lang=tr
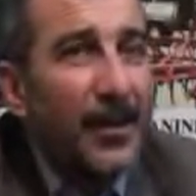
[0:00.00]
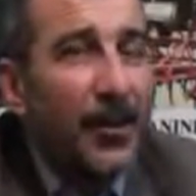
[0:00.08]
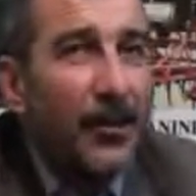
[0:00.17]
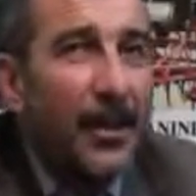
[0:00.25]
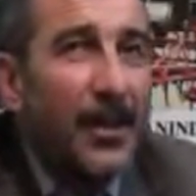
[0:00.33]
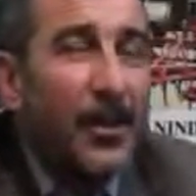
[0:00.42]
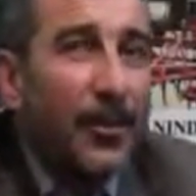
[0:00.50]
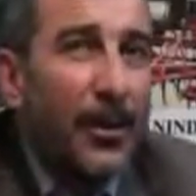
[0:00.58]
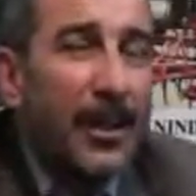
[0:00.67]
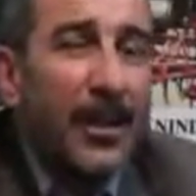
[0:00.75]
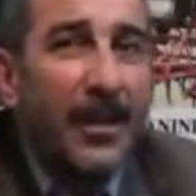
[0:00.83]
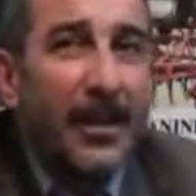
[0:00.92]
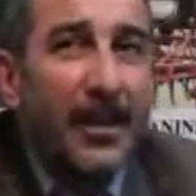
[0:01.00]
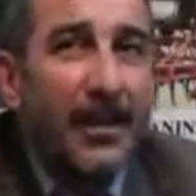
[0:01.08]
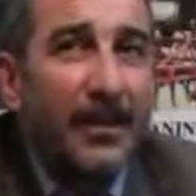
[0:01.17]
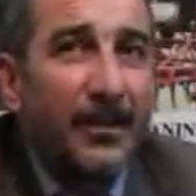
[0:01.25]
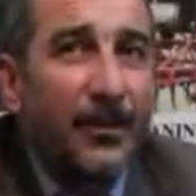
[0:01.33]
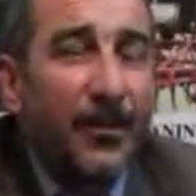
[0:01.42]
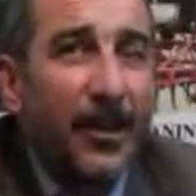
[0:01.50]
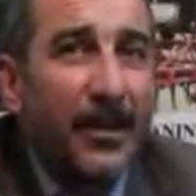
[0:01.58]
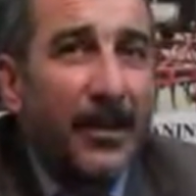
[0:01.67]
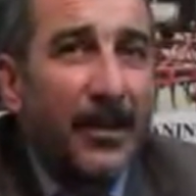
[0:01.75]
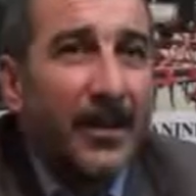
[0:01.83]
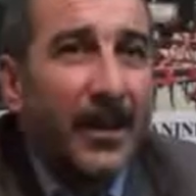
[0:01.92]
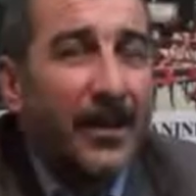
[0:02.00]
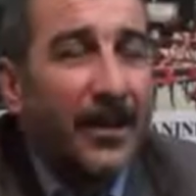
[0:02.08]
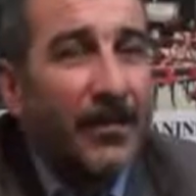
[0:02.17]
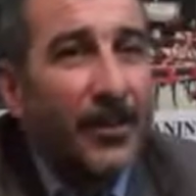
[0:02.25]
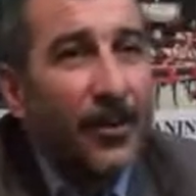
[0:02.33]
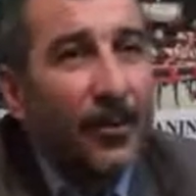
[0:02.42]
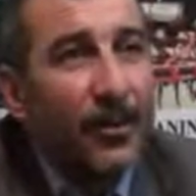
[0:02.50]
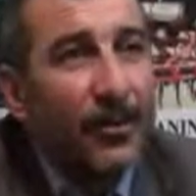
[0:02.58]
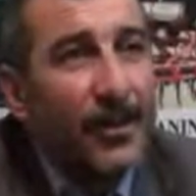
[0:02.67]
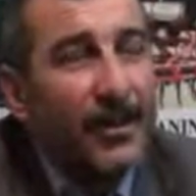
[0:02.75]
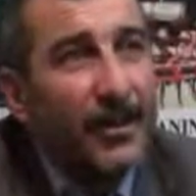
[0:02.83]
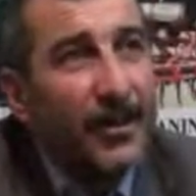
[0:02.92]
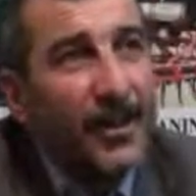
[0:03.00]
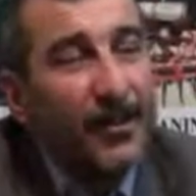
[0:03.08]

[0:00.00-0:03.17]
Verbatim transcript: Ee, örneğin şöyle de e, fuar e, katılımımız oluyor bizim.